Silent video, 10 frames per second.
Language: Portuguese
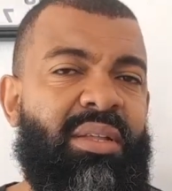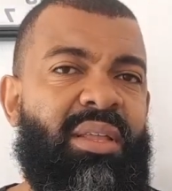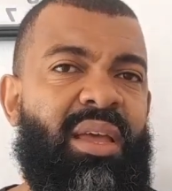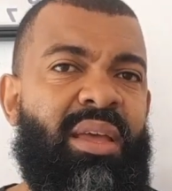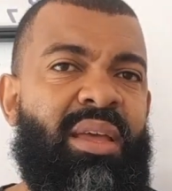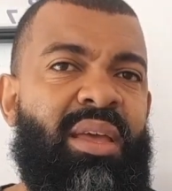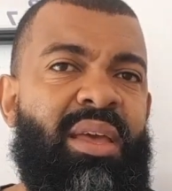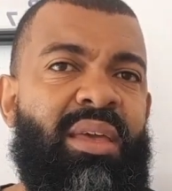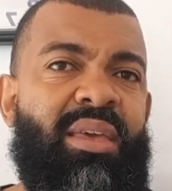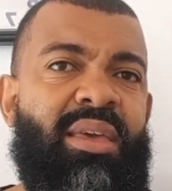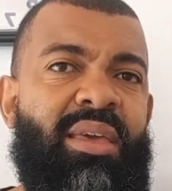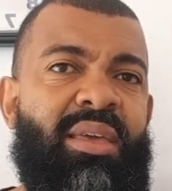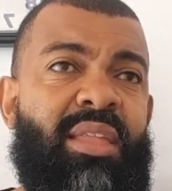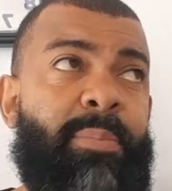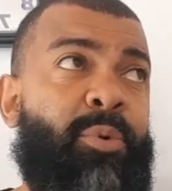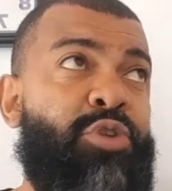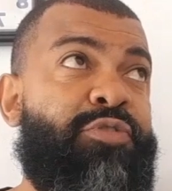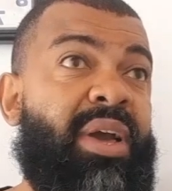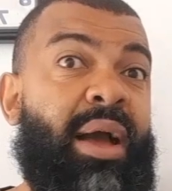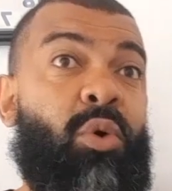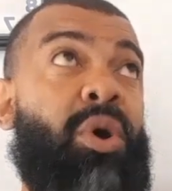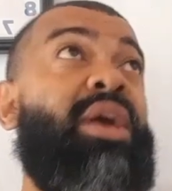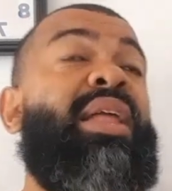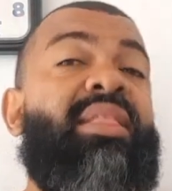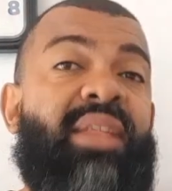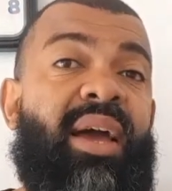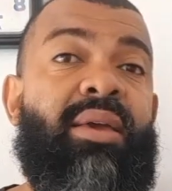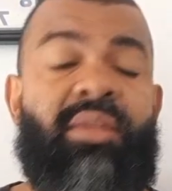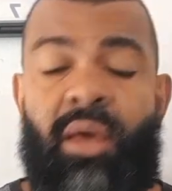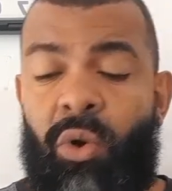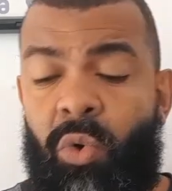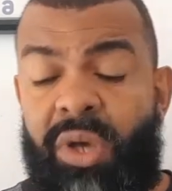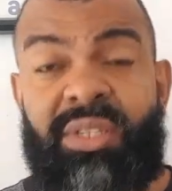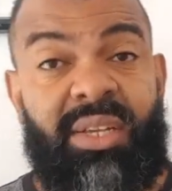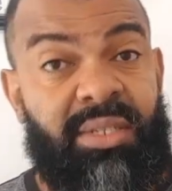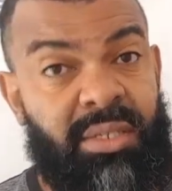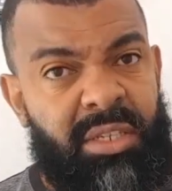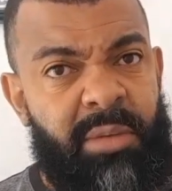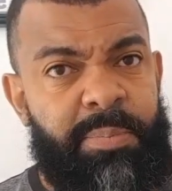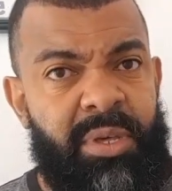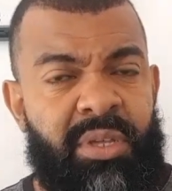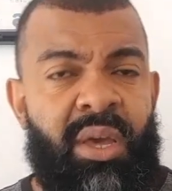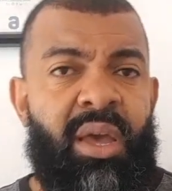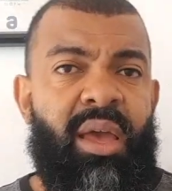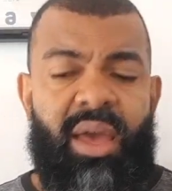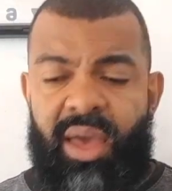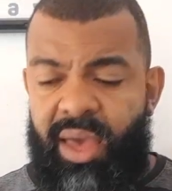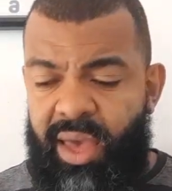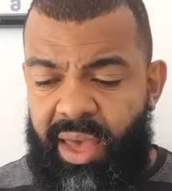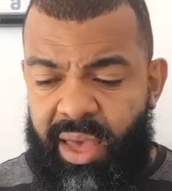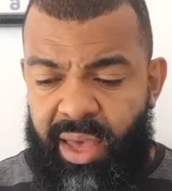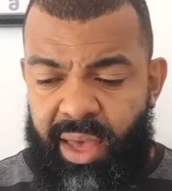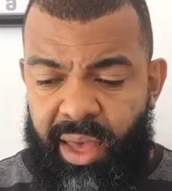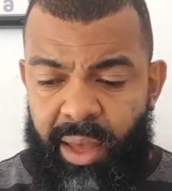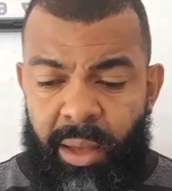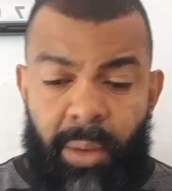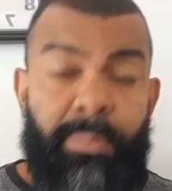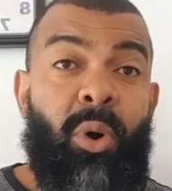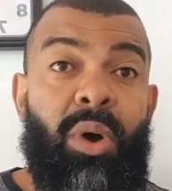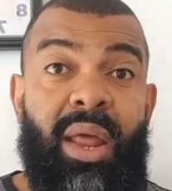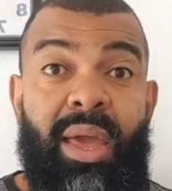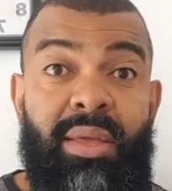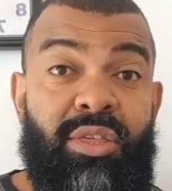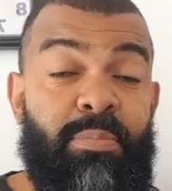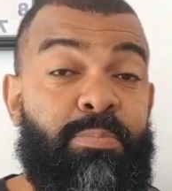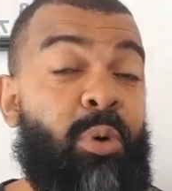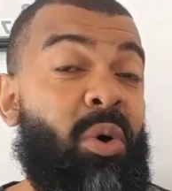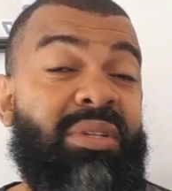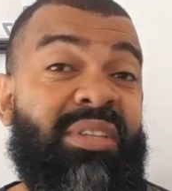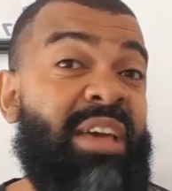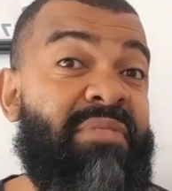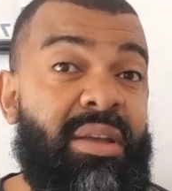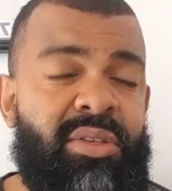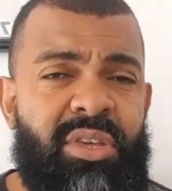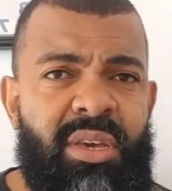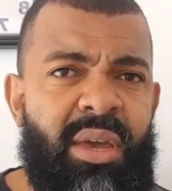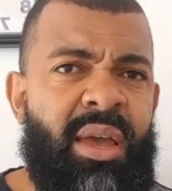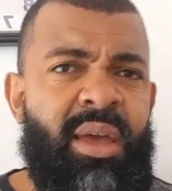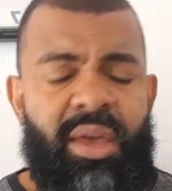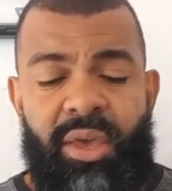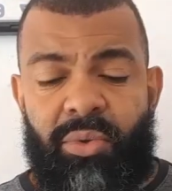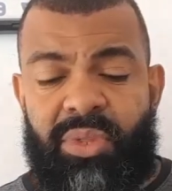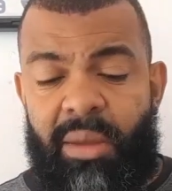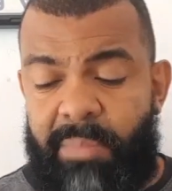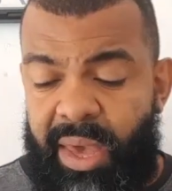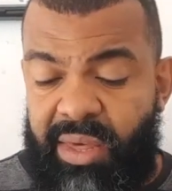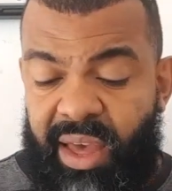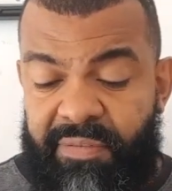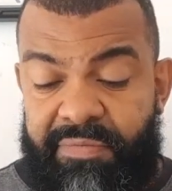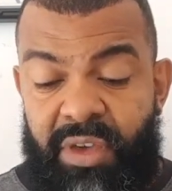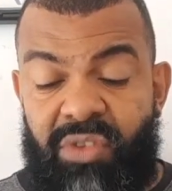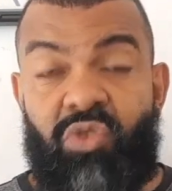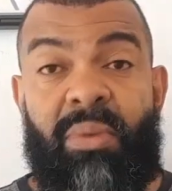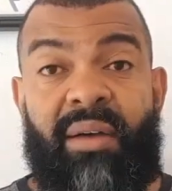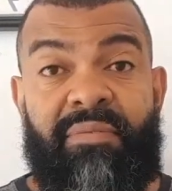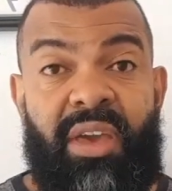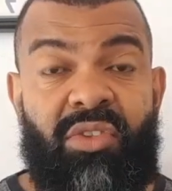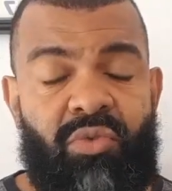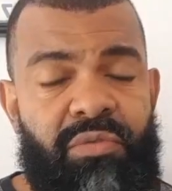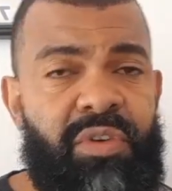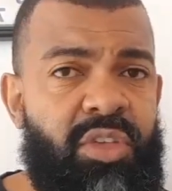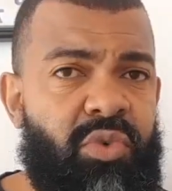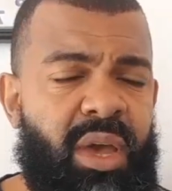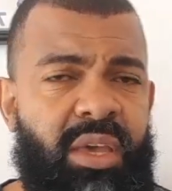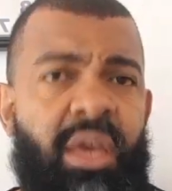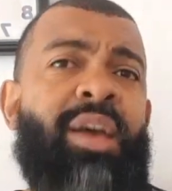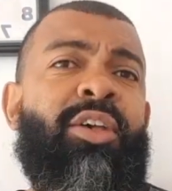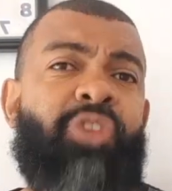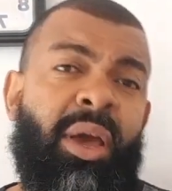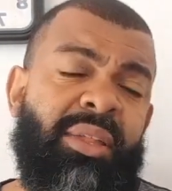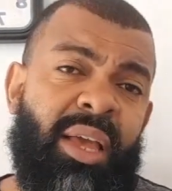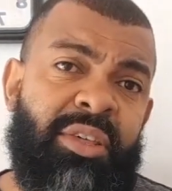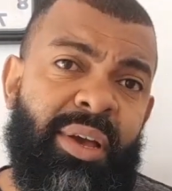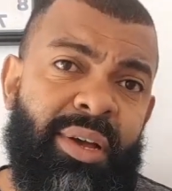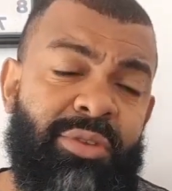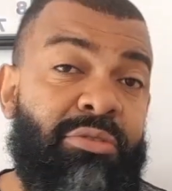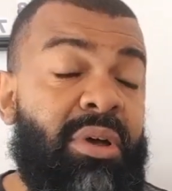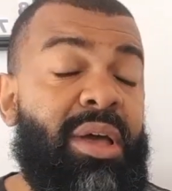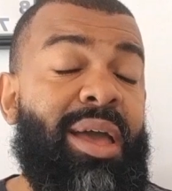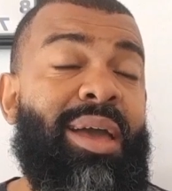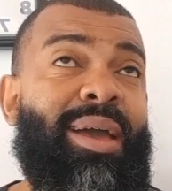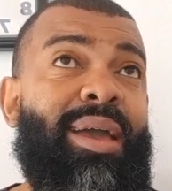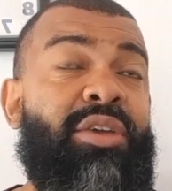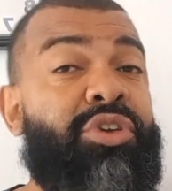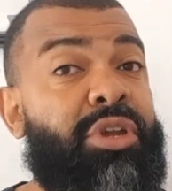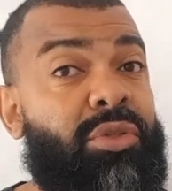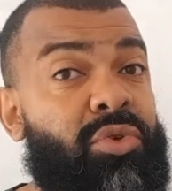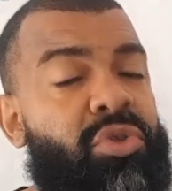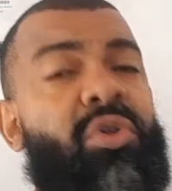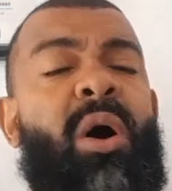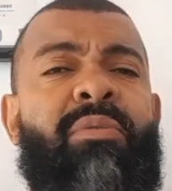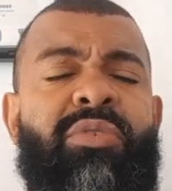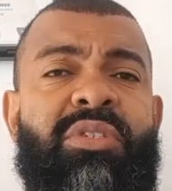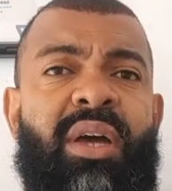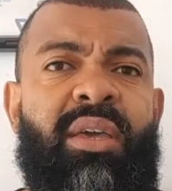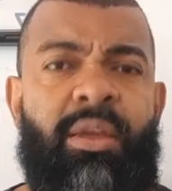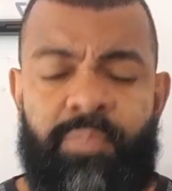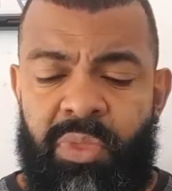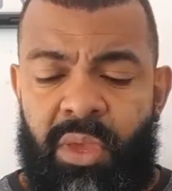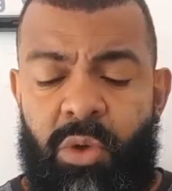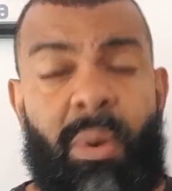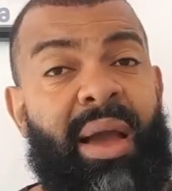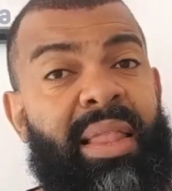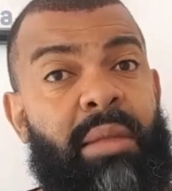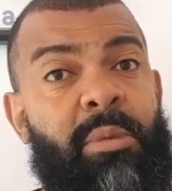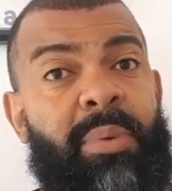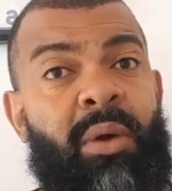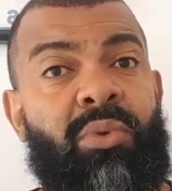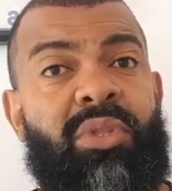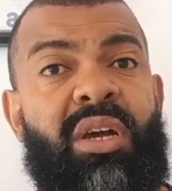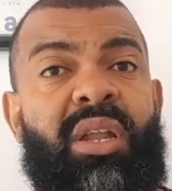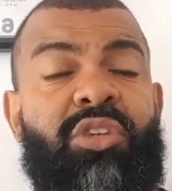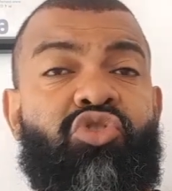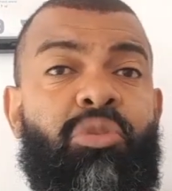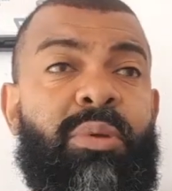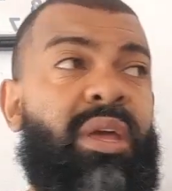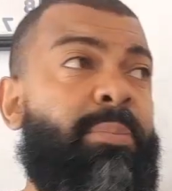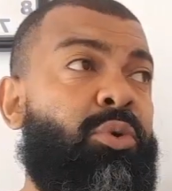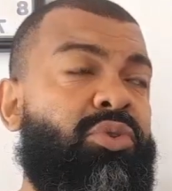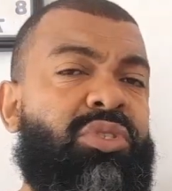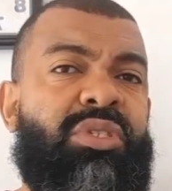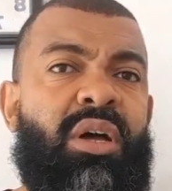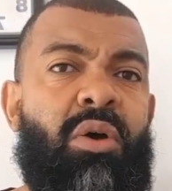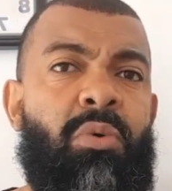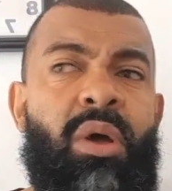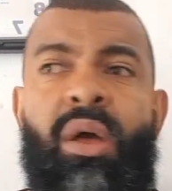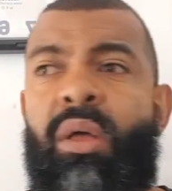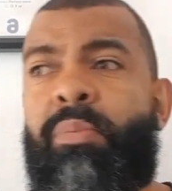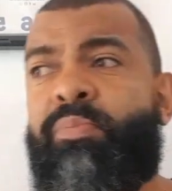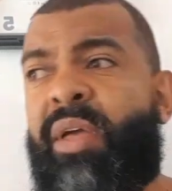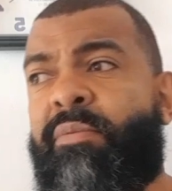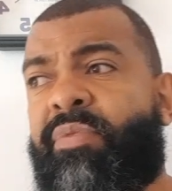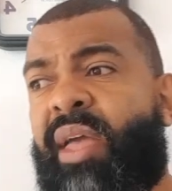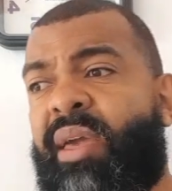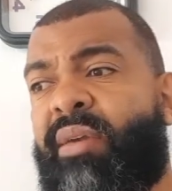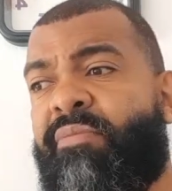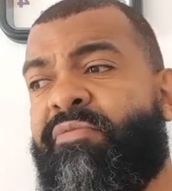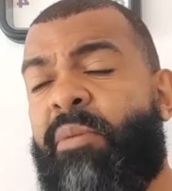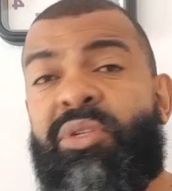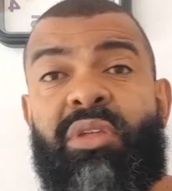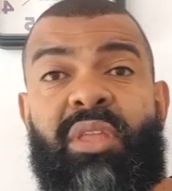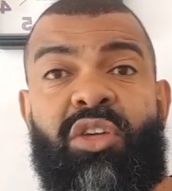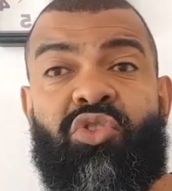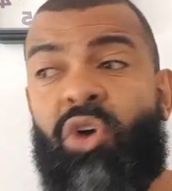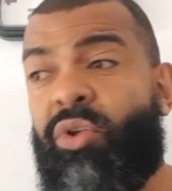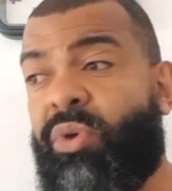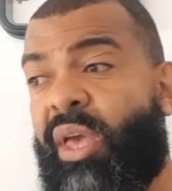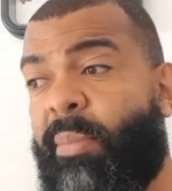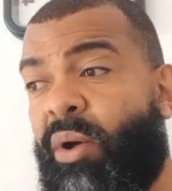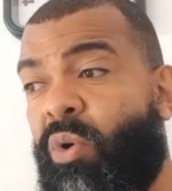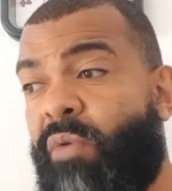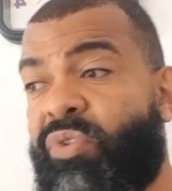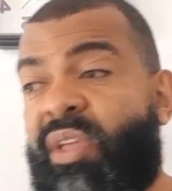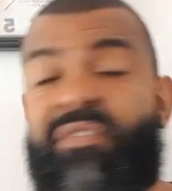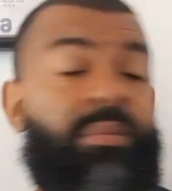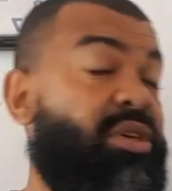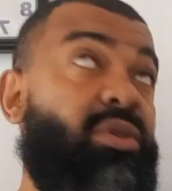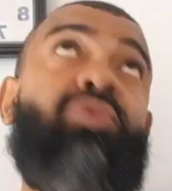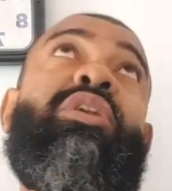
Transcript: né? E depois ficar correndo atrás. Coisas simples, é... porém de boa serventia. Eu também já fiz uma vez no vídeo aí, só que tá chegando é, inscritos novos aí e uma galera me perguntando aí sobre reprodução. Tem, tem fêmeas que tem histórico quebra-ovo, tem fêmeas que não